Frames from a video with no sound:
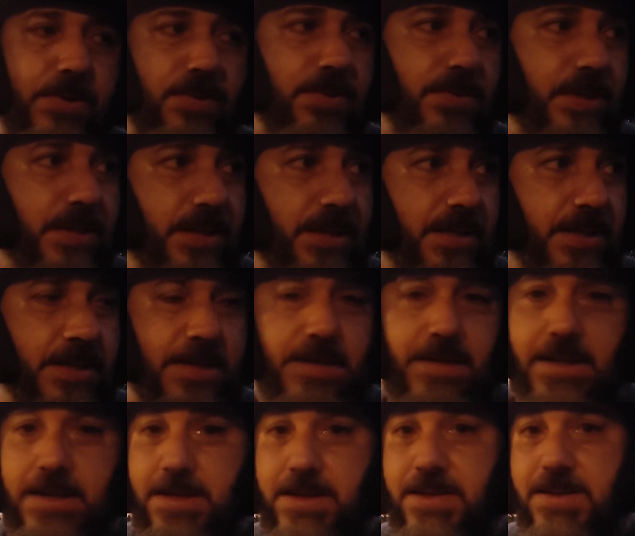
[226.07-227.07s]
eu vim aqui
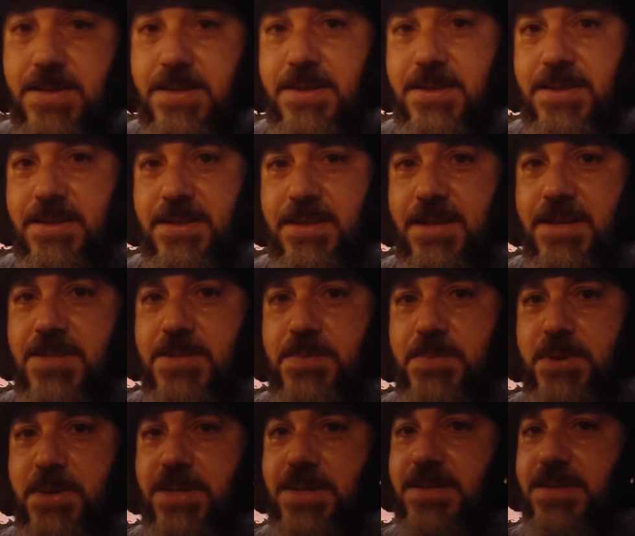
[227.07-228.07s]
na, na
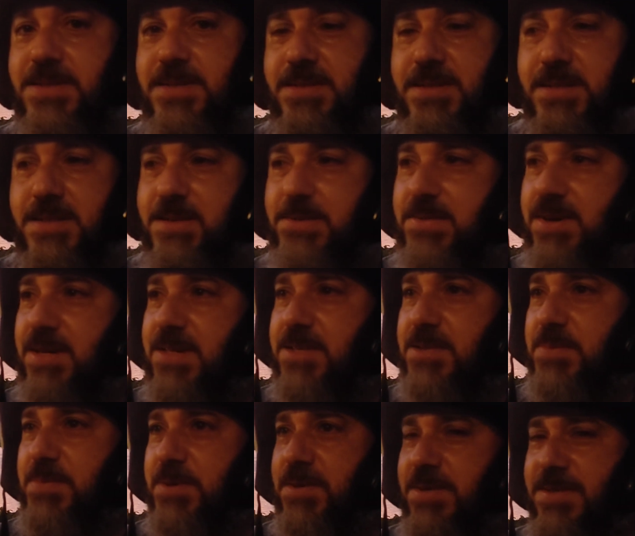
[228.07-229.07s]
esperança, na vaga
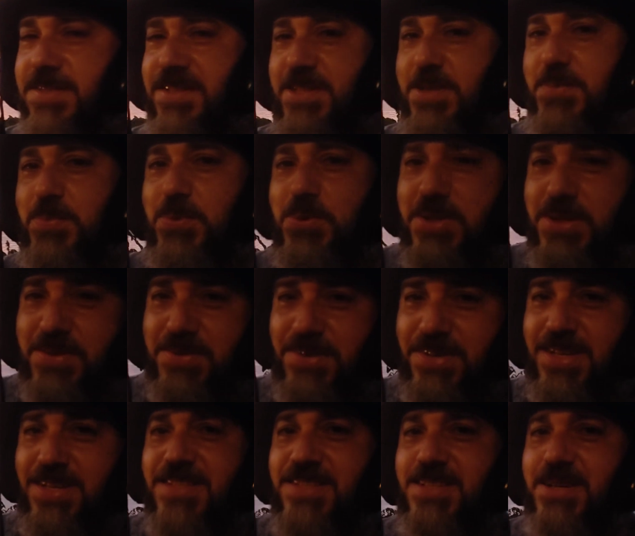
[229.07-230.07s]
esperança de poder ver
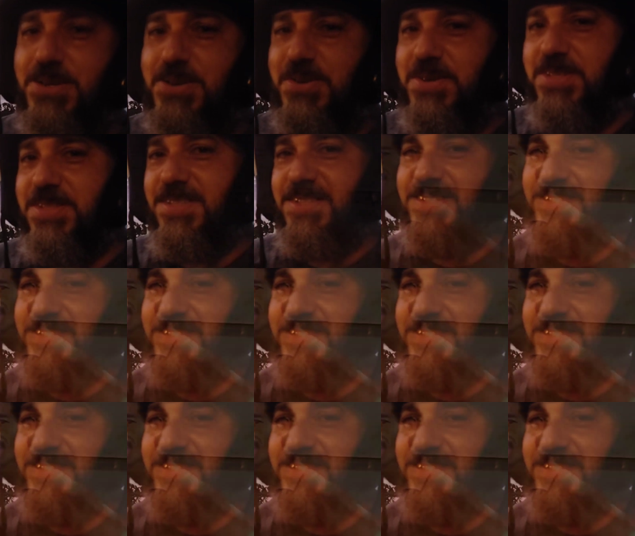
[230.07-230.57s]
essa onça.